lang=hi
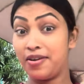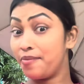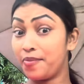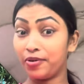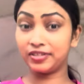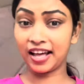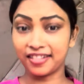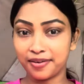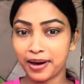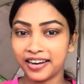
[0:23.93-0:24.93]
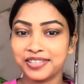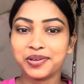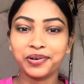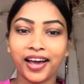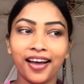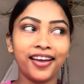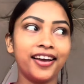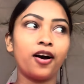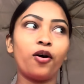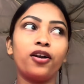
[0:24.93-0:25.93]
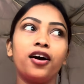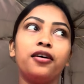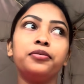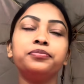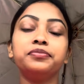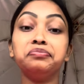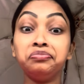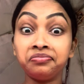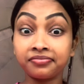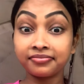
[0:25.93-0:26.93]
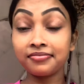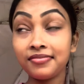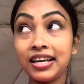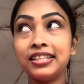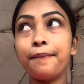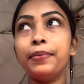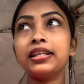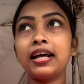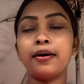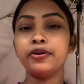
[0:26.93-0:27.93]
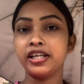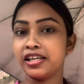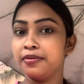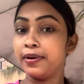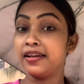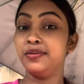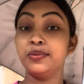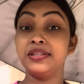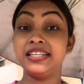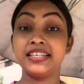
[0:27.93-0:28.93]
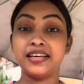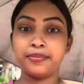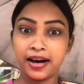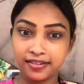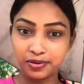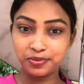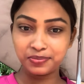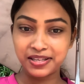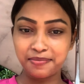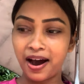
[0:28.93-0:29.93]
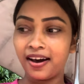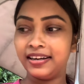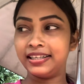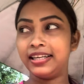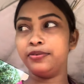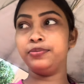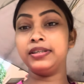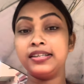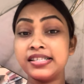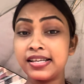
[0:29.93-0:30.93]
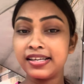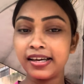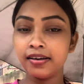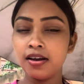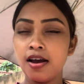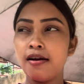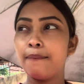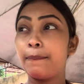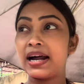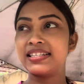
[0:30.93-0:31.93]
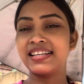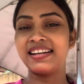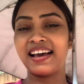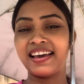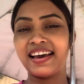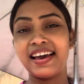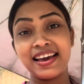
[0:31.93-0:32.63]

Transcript: बहुत ज़्यादा बारिश हो रहा है और हम तबीयत खराब होने के बाद दो दिन के बाद रूम से बाहर निकले वो भी किस लिए पार्सल लाया है